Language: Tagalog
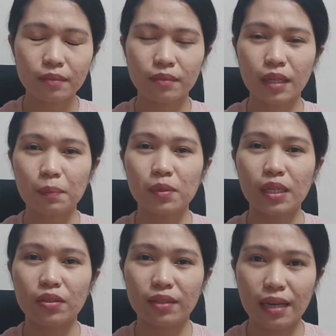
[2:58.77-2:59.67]
Tapos
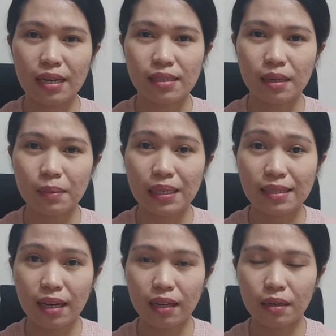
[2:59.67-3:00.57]
ayun guys, sabi niya sa
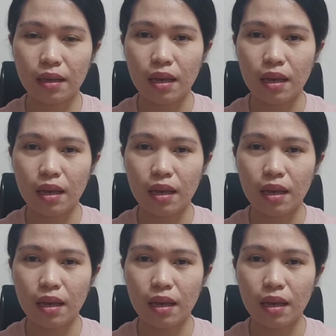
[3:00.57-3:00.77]
akin,